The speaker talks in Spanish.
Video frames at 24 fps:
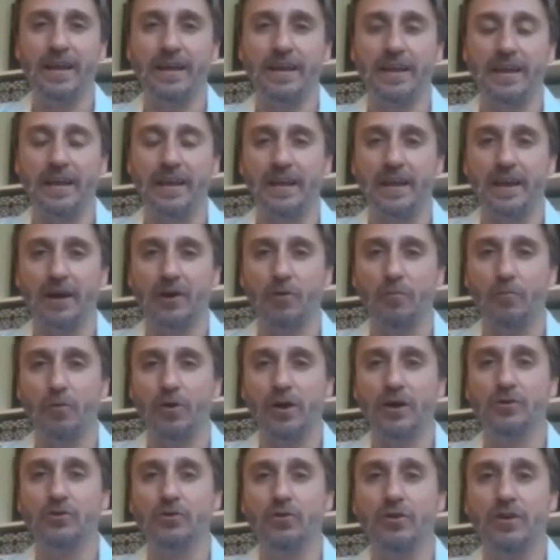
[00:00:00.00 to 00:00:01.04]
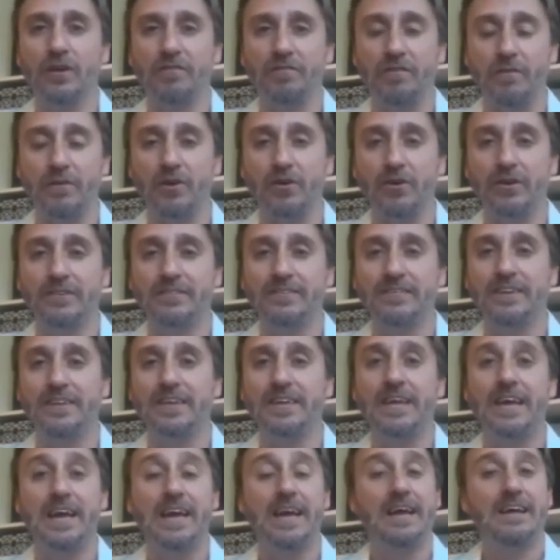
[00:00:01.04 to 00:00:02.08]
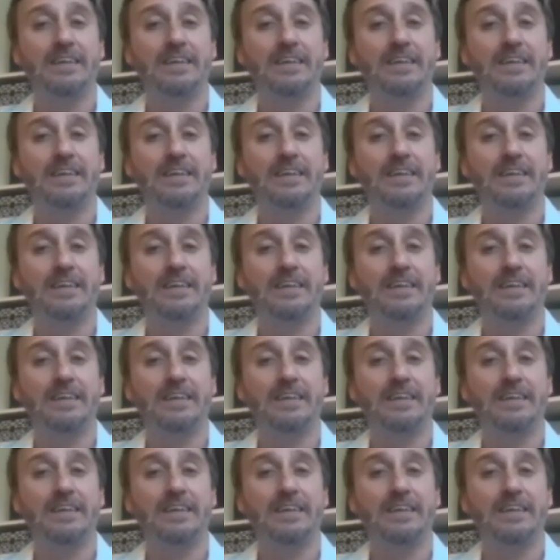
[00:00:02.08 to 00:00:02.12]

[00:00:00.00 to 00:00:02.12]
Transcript: la convocatoria, Fabián Lorenzini,